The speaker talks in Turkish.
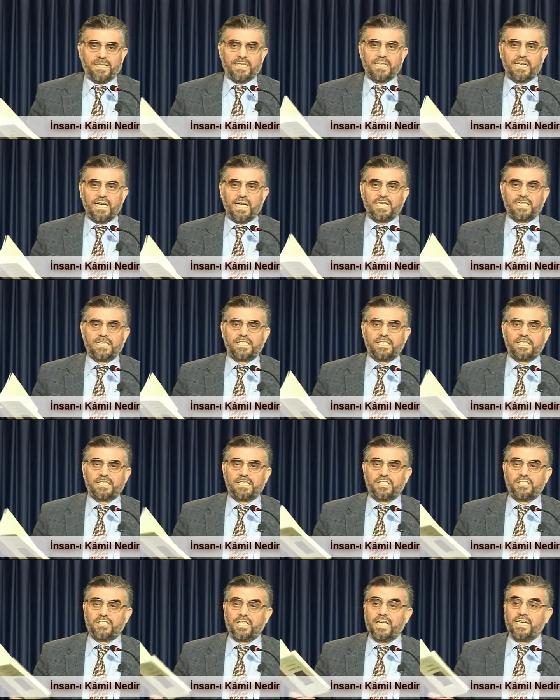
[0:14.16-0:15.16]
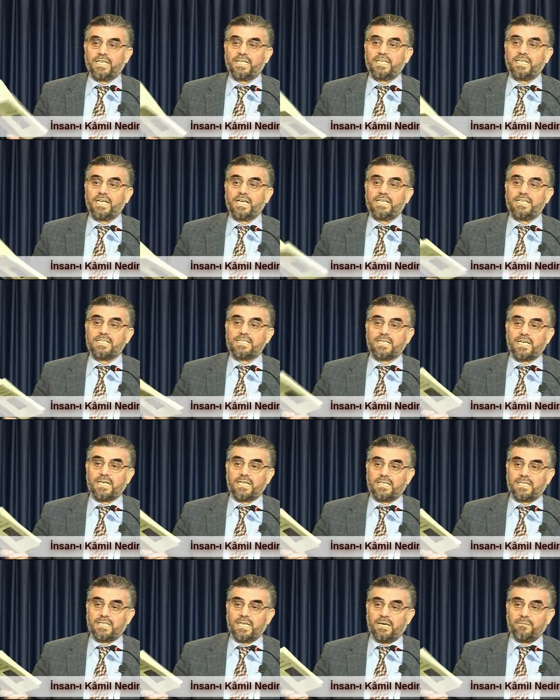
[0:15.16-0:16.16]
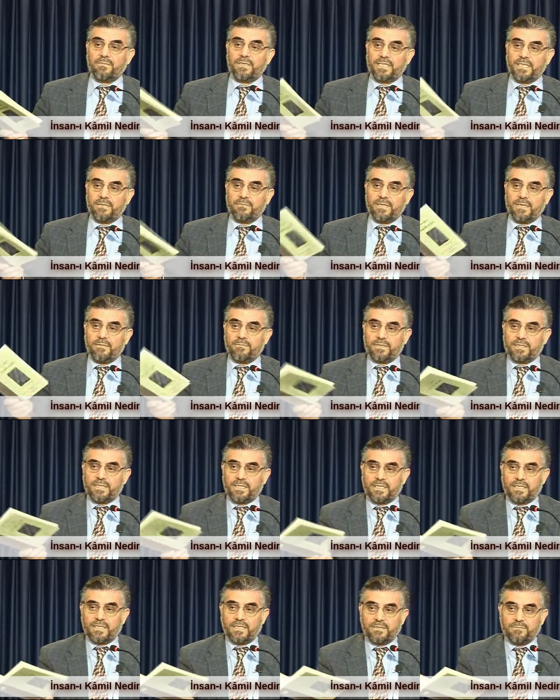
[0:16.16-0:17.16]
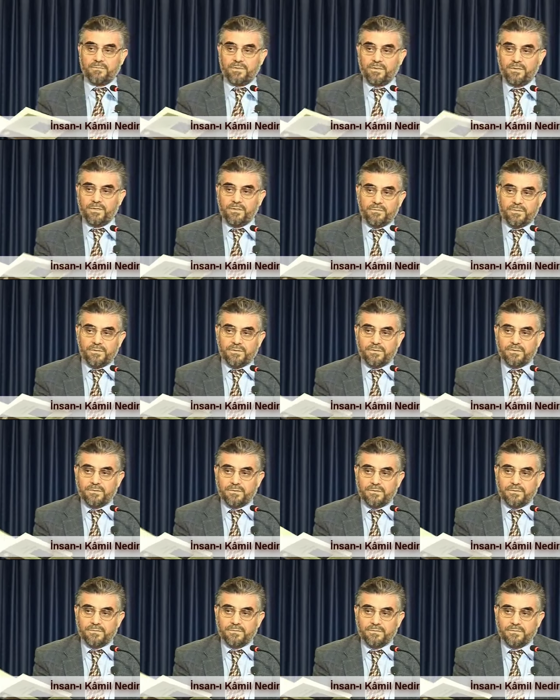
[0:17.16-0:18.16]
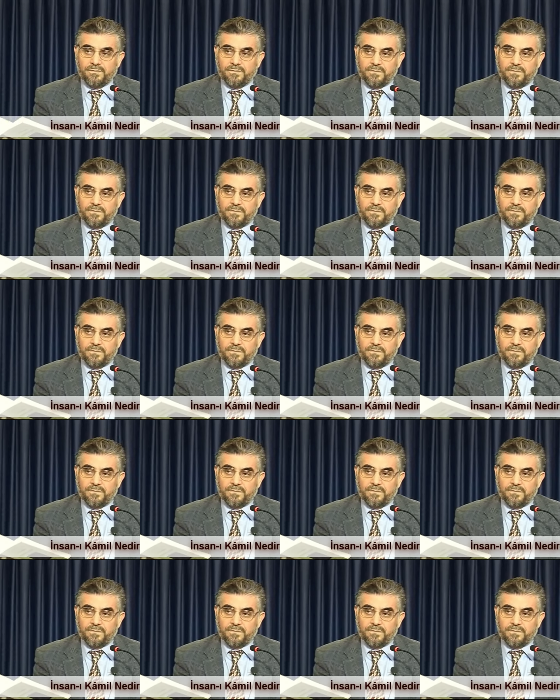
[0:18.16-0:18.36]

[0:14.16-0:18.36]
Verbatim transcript: Mesela şeyhine insani kamil demeyen bir tarikat biliyor musunuz?